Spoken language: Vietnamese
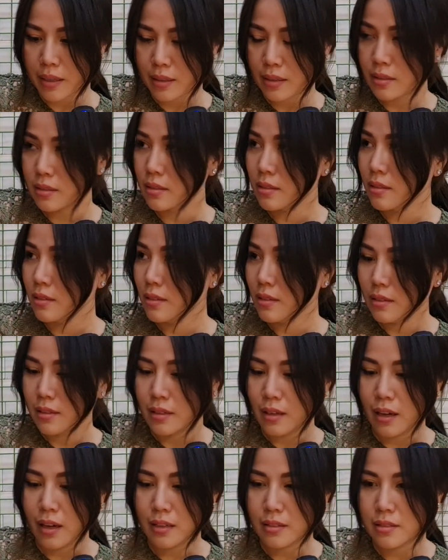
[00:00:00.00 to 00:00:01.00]
mà ok.
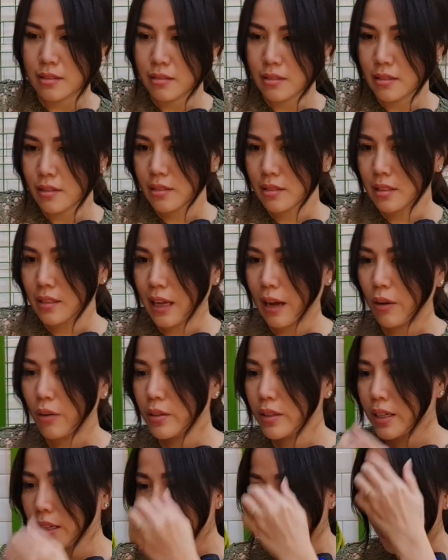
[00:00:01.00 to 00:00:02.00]
À, chưa
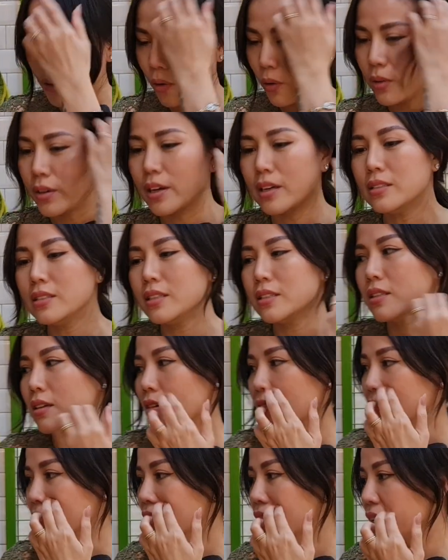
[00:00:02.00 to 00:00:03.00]
đâu, cái đồ để chị
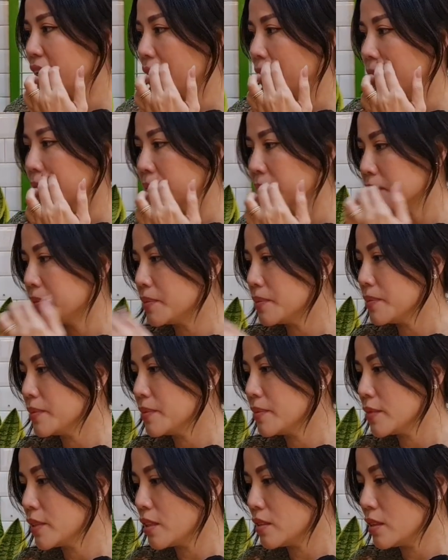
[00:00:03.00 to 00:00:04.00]
thử đâu nè.
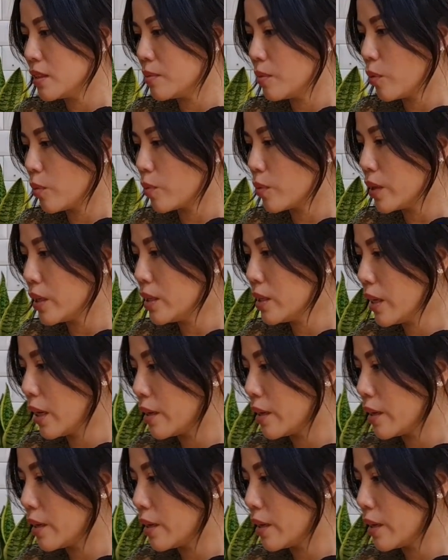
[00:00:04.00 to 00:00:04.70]
Ừ, cho chị một miếng